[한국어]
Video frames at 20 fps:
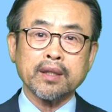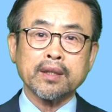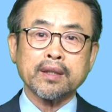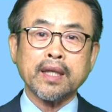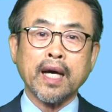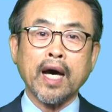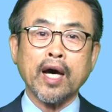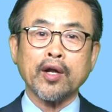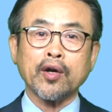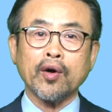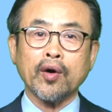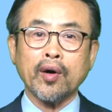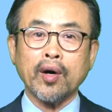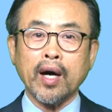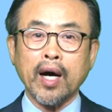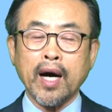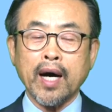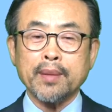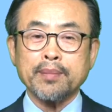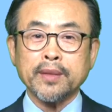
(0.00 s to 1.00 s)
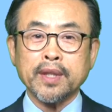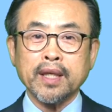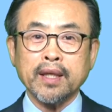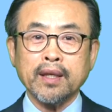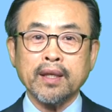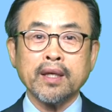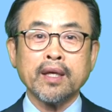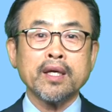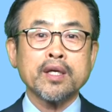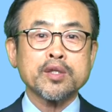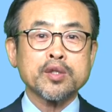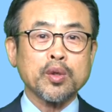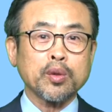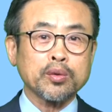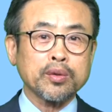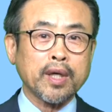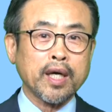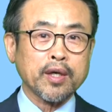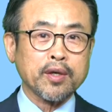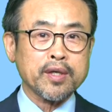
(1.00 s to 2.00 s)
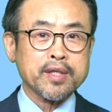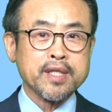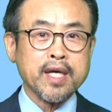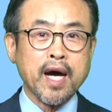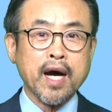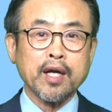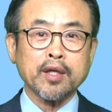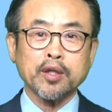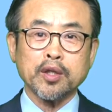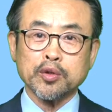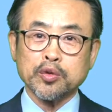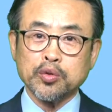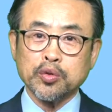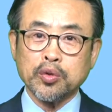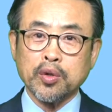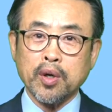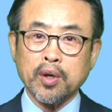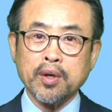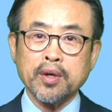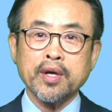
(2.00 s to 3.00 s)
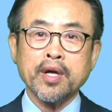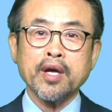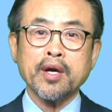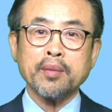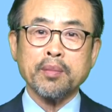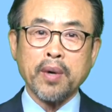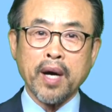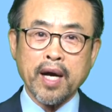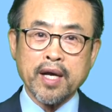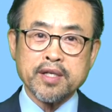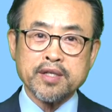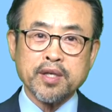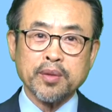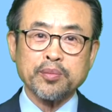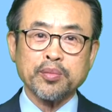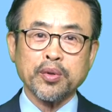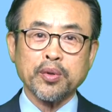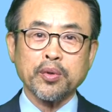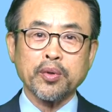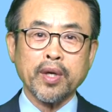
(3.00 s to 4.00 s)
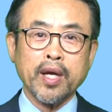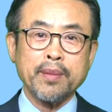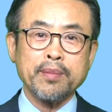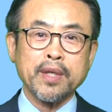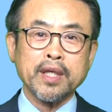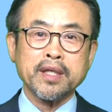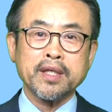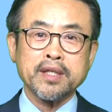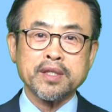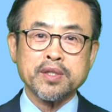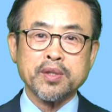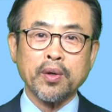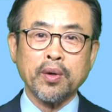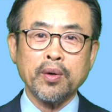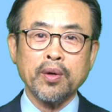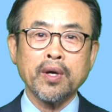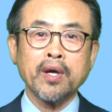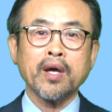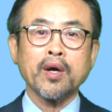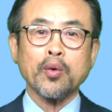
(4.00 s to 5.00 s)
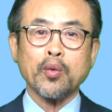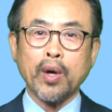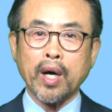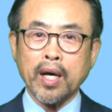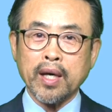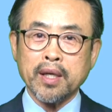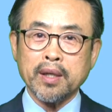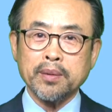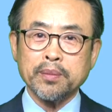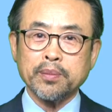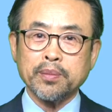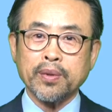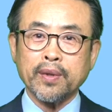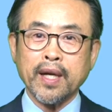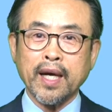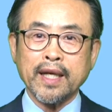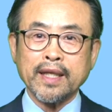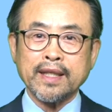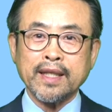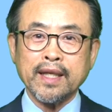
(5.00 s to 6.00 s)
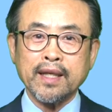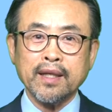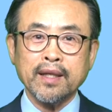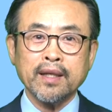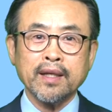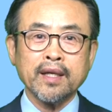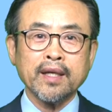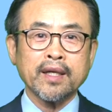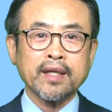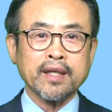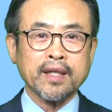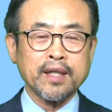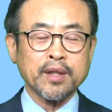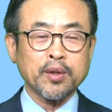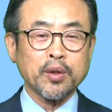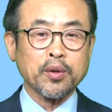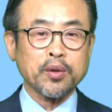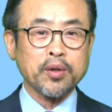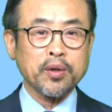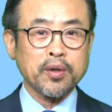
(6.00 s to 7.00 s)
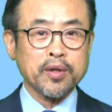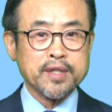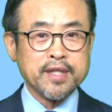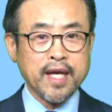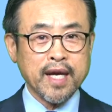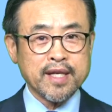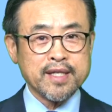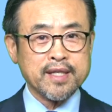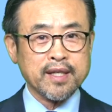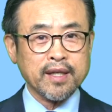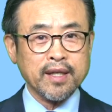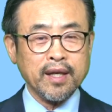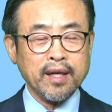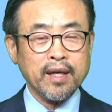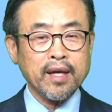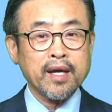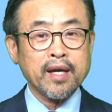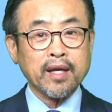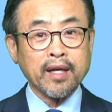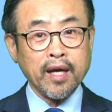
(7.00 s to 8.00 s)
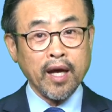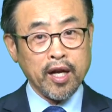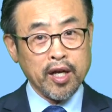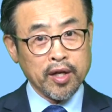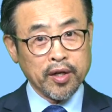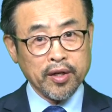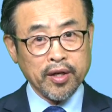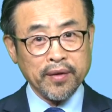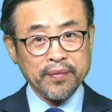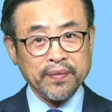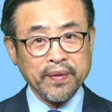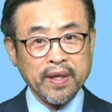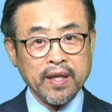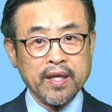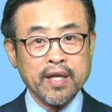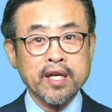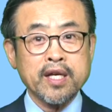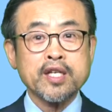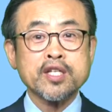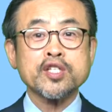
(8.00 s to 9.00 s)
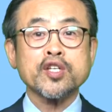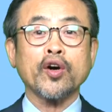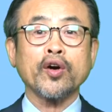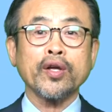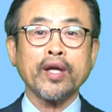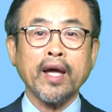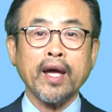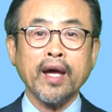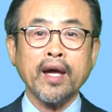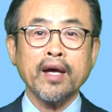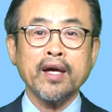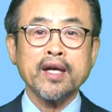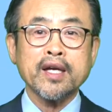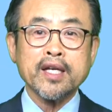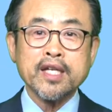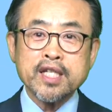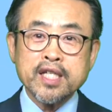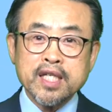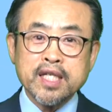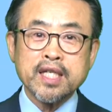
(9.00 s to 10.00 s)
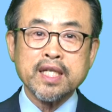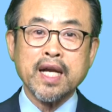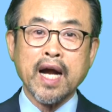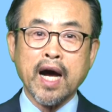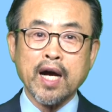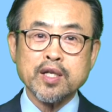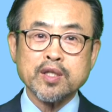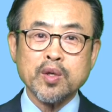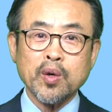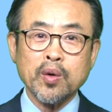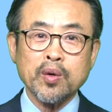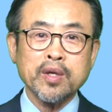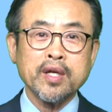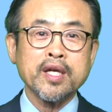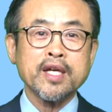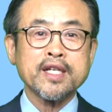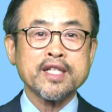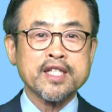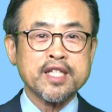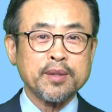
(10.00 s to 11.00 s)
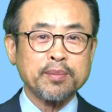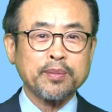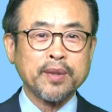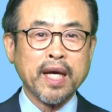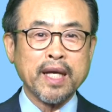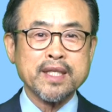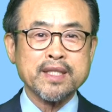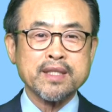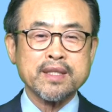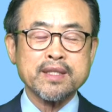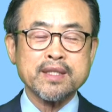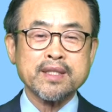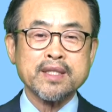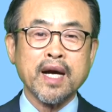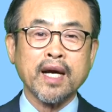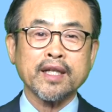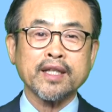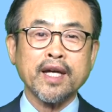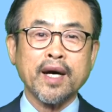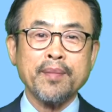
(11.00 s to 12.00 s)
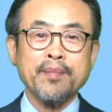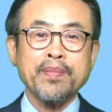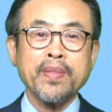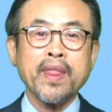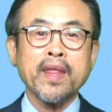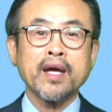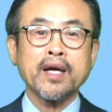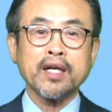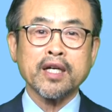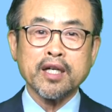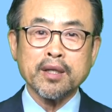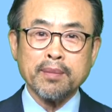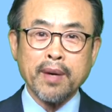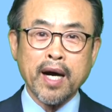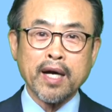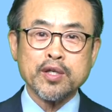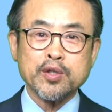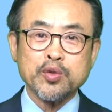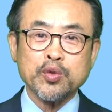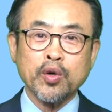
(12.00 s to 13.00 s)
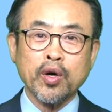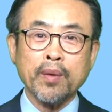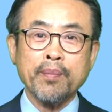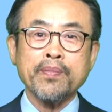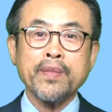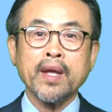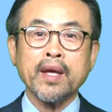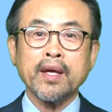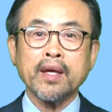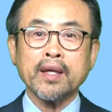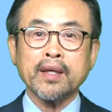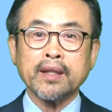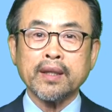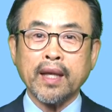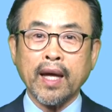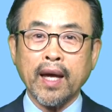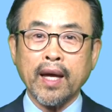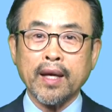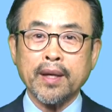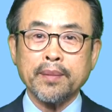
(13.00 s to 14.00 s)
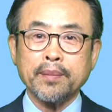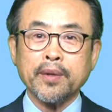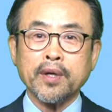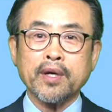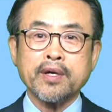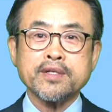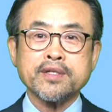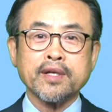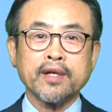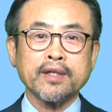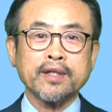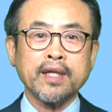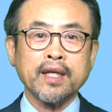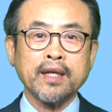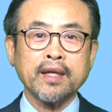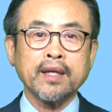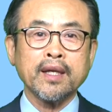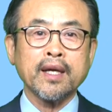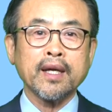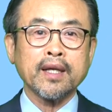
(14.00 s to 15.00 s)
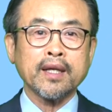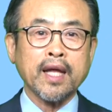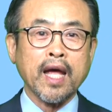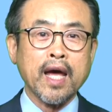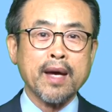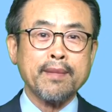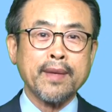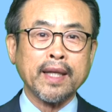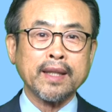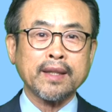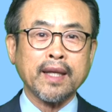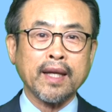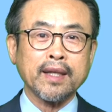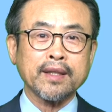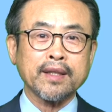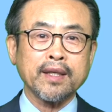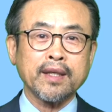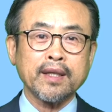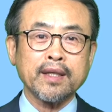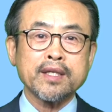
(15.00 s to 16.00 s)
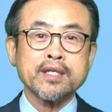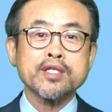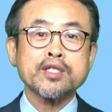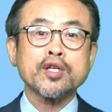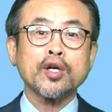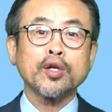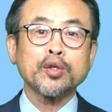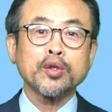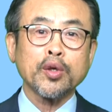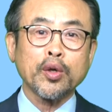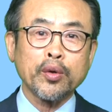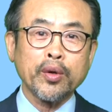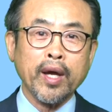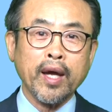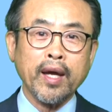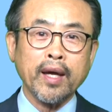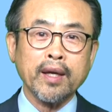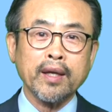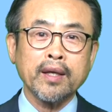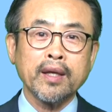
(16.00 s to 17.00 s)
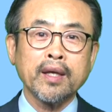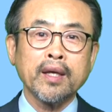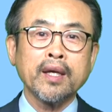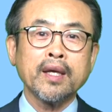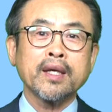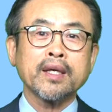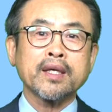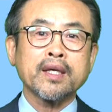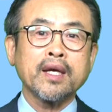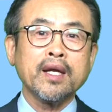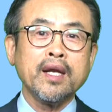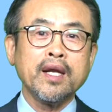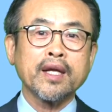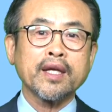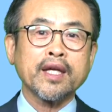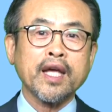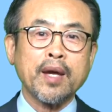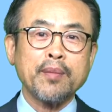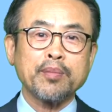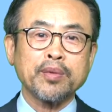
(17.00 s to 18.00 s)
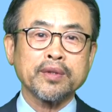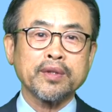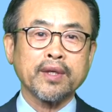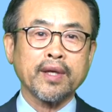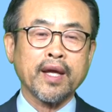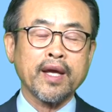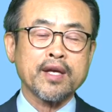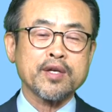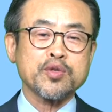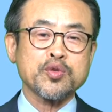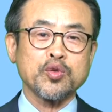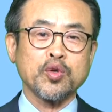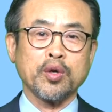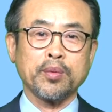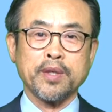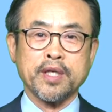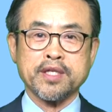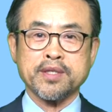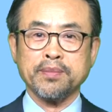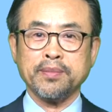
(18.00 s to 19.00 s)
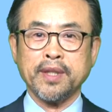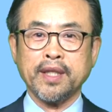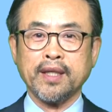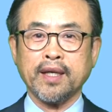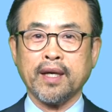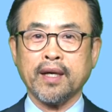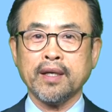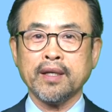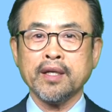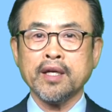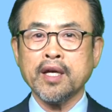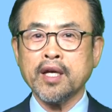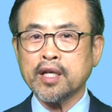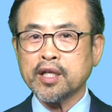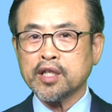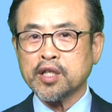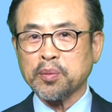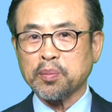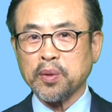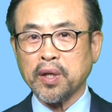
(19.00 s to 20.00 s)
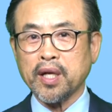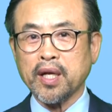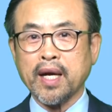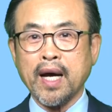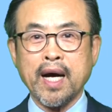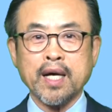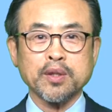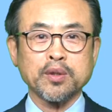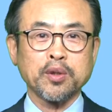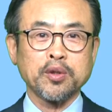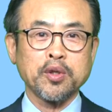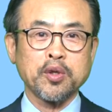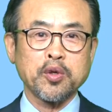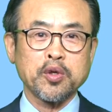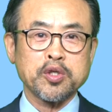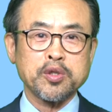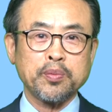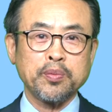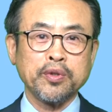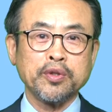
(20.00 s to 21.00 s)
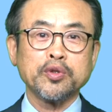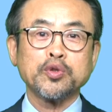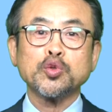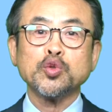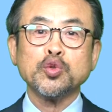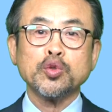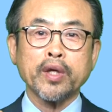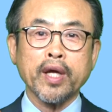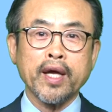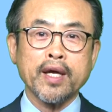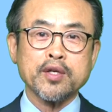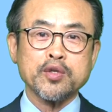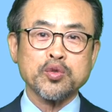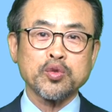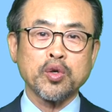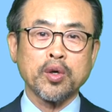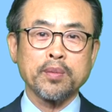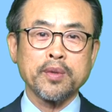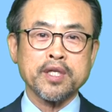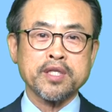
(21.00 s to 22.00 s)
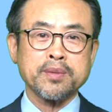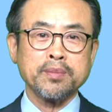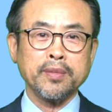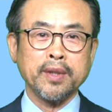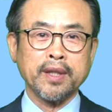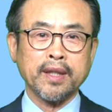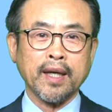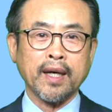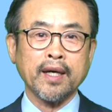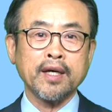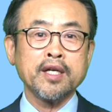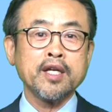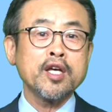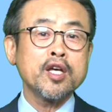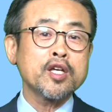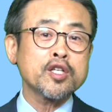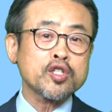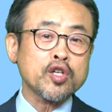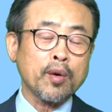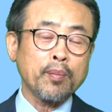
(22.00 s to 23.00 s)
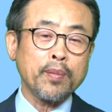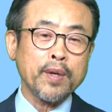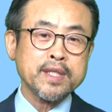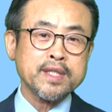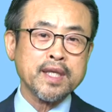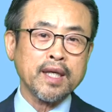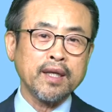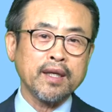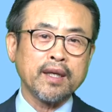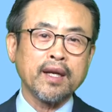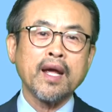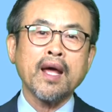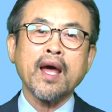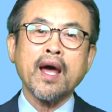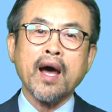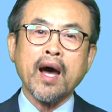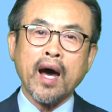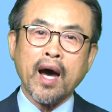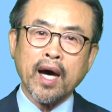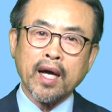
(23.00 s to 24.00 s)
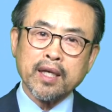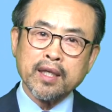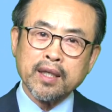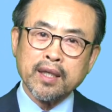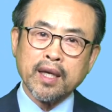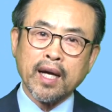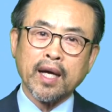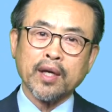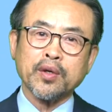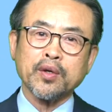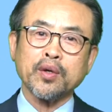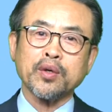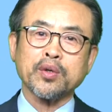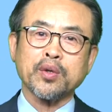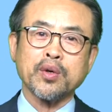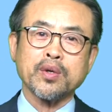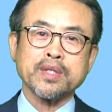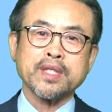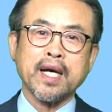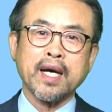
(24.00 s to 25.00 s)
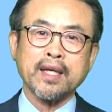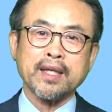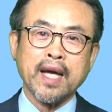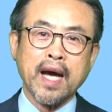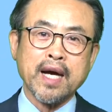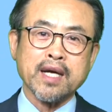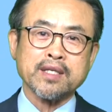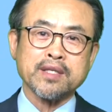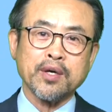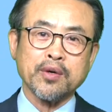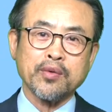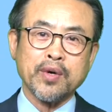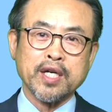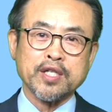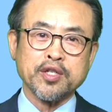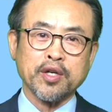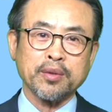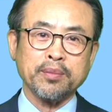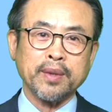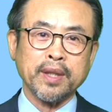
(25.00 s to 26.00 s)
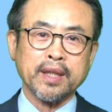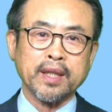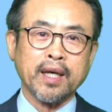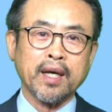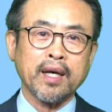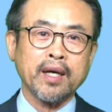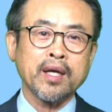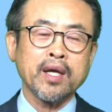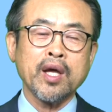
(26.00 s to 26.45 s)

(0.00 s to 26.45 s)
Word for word: 단어 암기, 초등학교 4학년 국어, 파이썬 프로그래밍 기초, 과일 플라이팅, 기독교 책쓰기, 캘리그래피, 서예, 신앙송, 집단 상담, 음악 수업, 대입 컨설팅, 대만 단기 선교 여행, 힐링 캠프 등의 수업이 있습니다. 특별히 강조드리고 싶은 두 개의 수업이 있습니다. 첫 번째는 한글학교 교사 양성 과정입니다.